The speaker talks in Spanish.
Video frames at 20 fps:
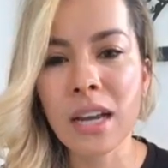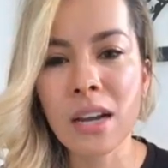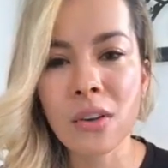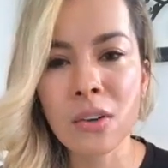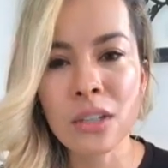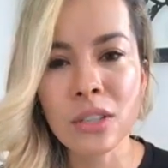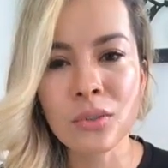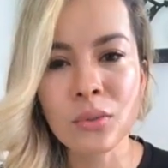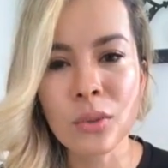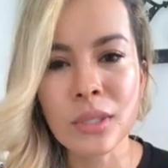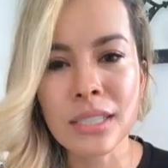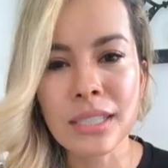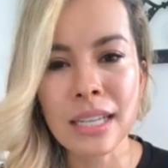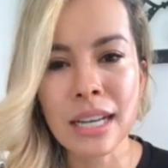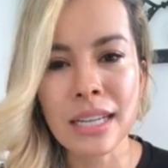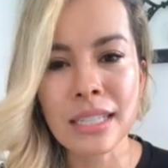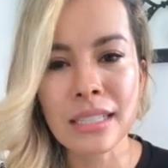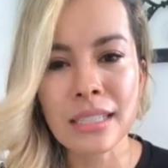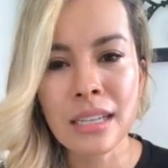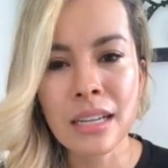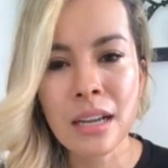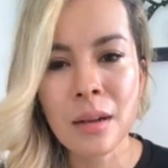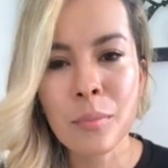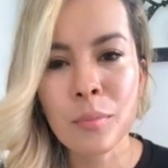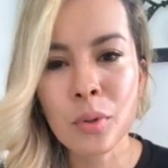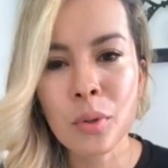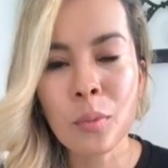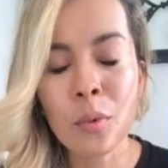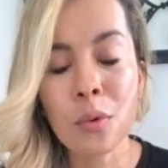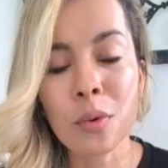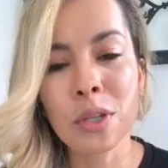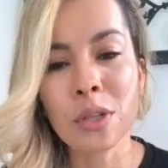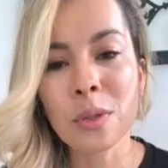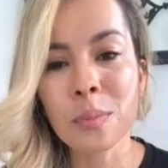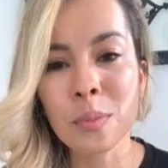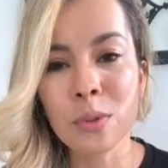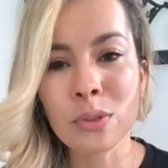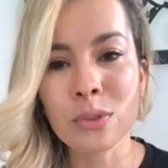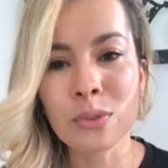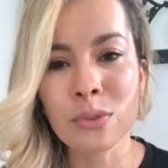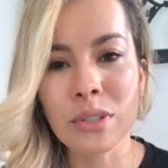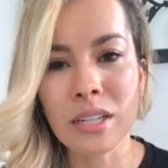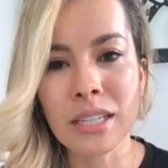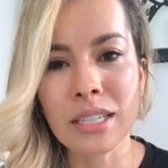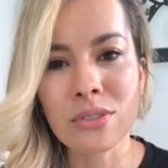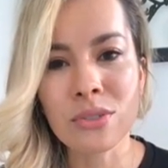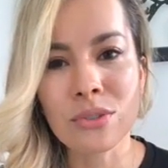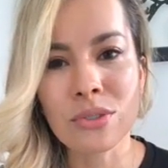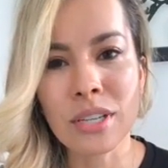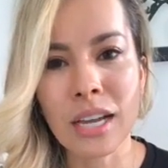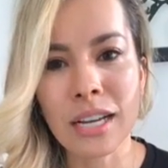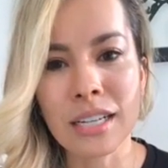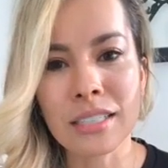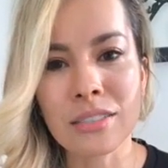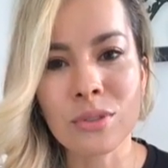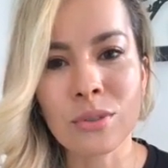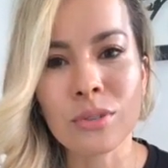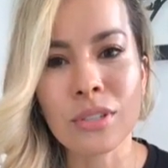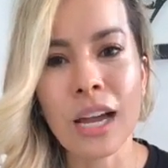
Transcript: ¿qué es lo que tú estás promoviendo por tus redes sociales?